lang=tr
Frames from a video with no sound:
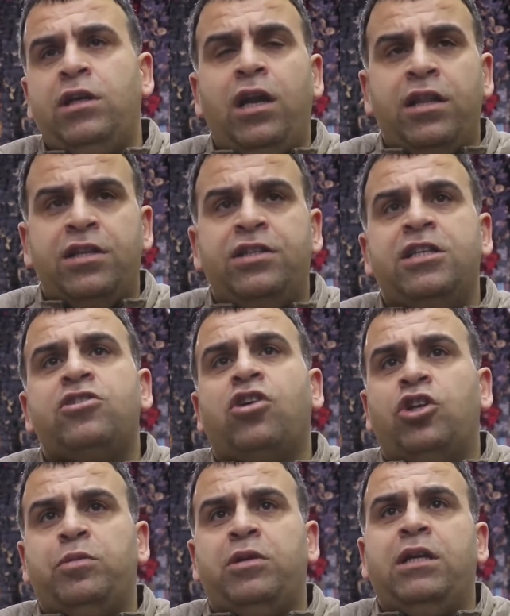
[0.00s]
Halledeceğiz
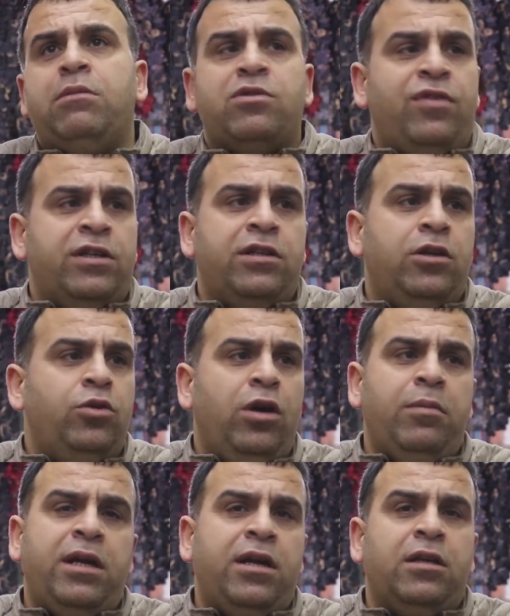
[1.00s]
çalışmalarımız var deniliyor
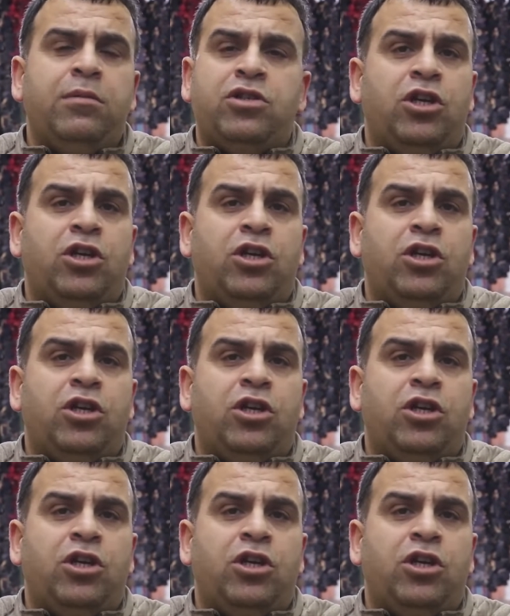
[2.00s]
ama herhangi bir